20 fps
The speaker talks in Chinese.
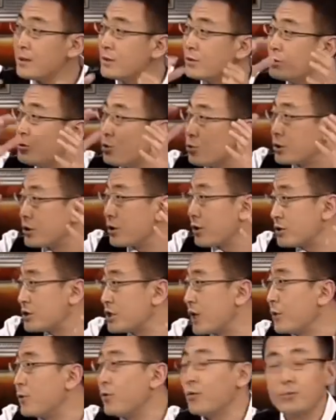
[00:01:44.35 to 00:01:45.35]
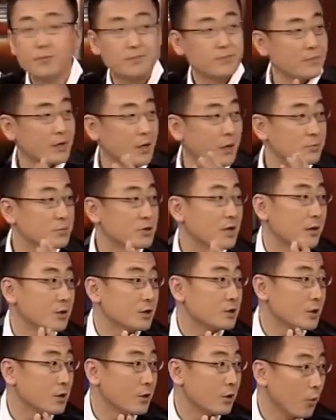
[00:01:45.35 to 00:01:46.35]
就是要占用他们家的
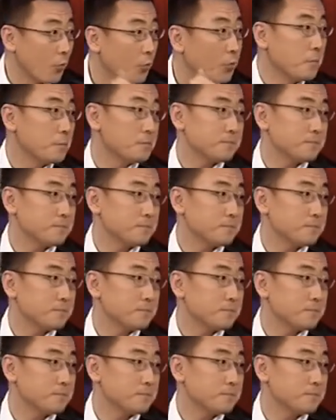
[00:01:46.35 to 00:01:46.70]
这个楼。